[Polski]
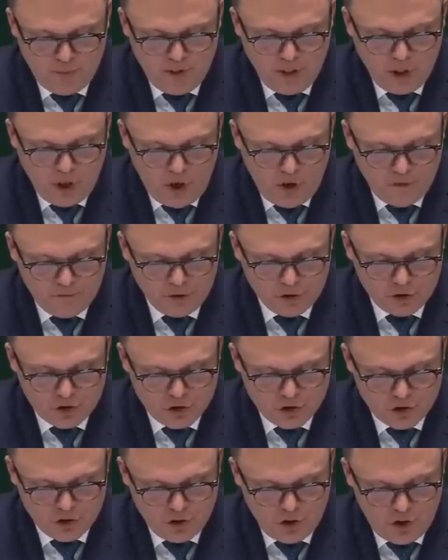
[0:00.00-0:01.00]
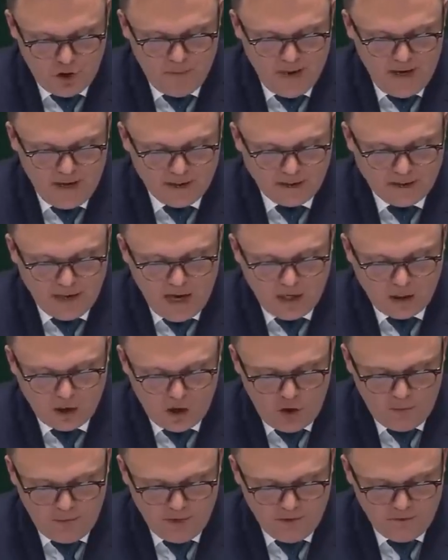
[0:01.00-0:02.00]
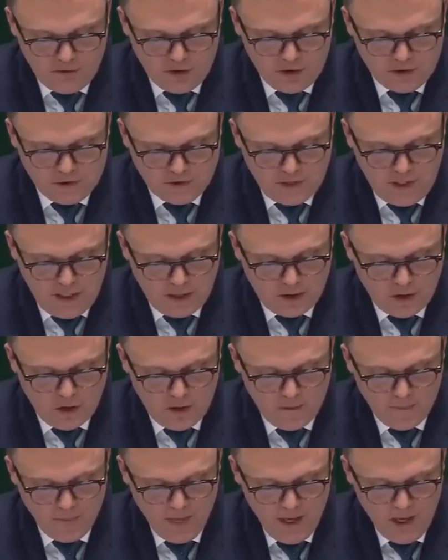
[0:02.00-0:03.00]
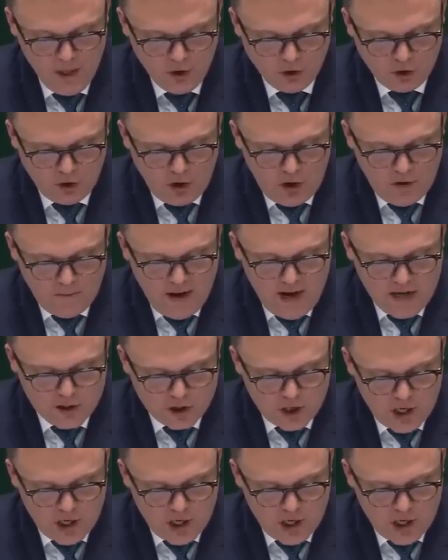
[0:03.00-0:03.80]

natomiast Senat dwóch członków spośród senatorów, również